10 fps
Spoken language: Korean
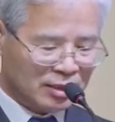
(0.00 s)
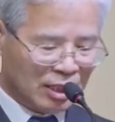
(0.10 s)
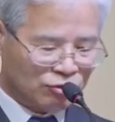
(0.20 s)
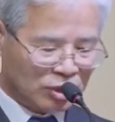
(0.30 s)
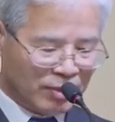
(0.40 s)

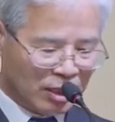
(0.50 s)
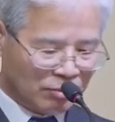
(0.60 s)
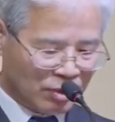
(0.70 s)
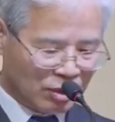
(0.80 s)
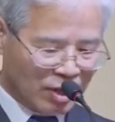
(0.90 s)
예수님의
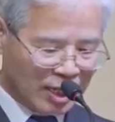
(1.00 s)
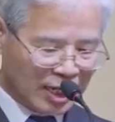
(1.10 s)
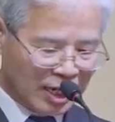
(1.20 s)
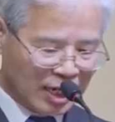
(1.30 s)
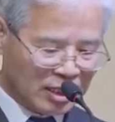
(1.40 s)
형벌과
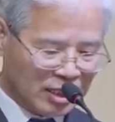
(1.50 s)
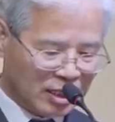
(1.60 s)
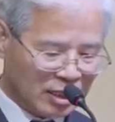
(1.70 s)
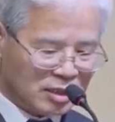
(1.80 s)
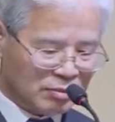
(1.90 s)

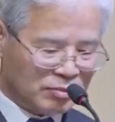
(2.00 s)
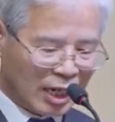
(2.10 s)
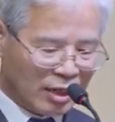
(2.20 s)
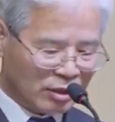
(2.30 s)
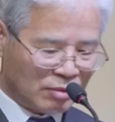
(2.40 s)
나란히
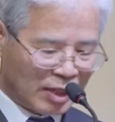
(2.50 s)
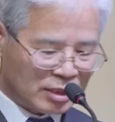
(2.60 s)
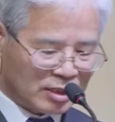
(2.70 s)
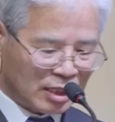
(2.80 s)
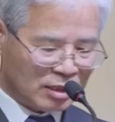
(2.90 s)
십자가형을
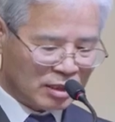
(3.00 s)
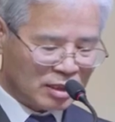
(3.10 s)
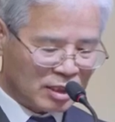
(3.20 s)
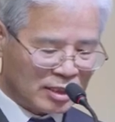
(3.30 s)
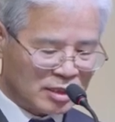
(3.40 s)
받은
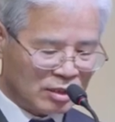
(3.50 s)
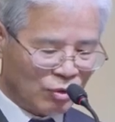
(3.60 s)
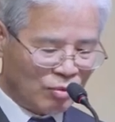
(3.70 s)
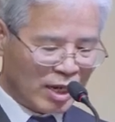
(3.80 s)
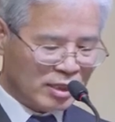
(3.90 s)
자들은 그 당시
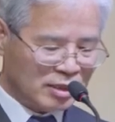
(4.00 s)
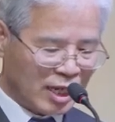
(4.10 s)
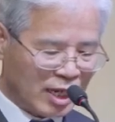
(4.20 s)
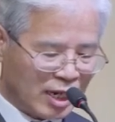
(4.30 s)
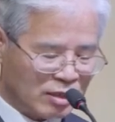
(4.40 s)
로마를
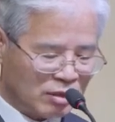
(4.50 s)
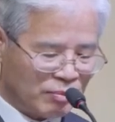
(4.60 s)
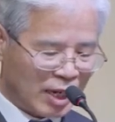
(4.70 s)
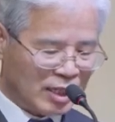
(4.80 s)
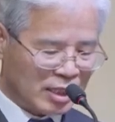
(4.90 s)

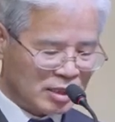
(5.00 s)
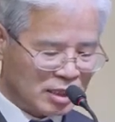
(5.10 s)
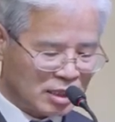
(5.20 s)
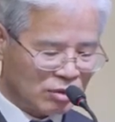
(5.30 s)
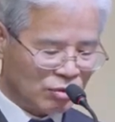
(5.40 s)
대항하여
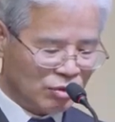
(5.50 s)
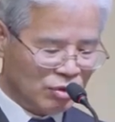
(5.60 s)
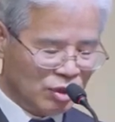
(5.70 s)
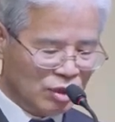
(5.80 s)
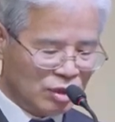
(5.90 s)
반란을
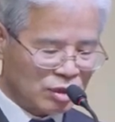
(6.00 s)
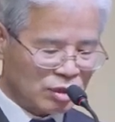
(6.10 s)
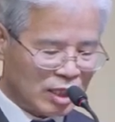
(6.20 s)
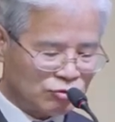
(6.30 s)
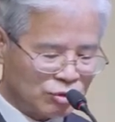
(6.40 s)
일으키고
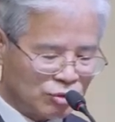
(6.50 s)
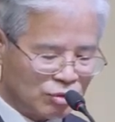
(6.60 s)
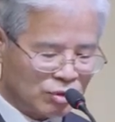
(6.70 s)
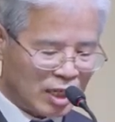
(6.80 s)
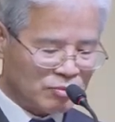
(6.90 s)

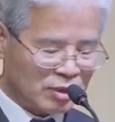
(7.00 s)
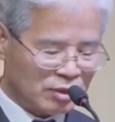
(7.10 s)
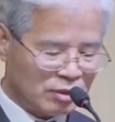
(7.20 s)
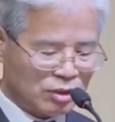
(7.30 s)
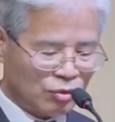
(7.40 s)
저항운동을
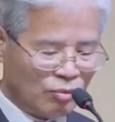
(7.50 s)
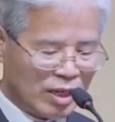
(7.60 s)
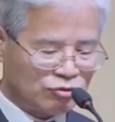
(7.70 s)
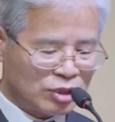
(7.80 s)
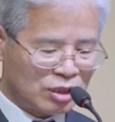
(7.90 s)
하며
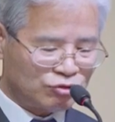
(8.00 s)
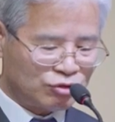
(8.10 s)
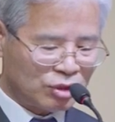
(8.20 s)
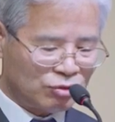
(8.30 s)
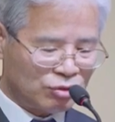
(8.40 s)
로마 군인을
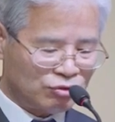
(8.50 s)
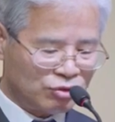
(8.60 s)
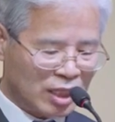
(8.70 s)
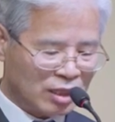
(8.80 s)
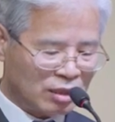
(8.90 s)
죽이고
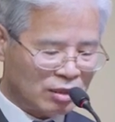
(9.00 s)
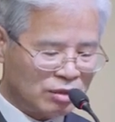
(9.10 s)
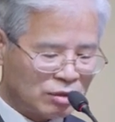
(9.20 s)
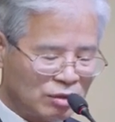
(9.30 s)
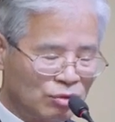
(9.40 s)

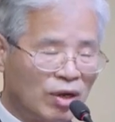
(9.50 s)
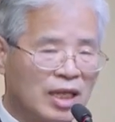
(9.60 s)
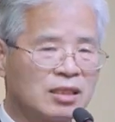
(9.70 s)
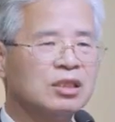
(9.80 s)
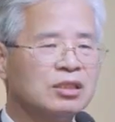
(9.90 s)
유대인들을
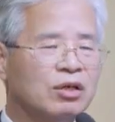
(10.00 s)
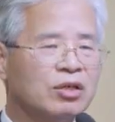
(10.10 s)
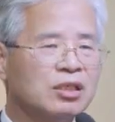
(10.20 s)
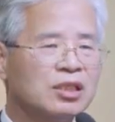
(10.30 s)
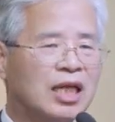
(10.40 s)
선동한
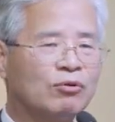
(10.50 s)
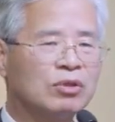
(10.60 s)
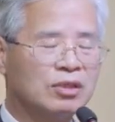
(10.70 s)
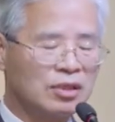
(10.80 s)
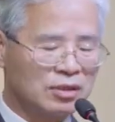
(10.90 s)
열혈
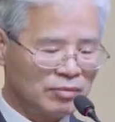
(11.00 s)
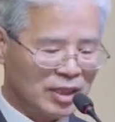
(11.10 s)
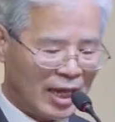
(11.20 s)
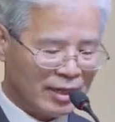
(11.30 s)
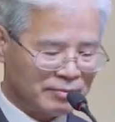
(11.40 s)

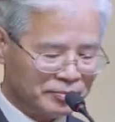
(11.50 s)
당원들이었습니다.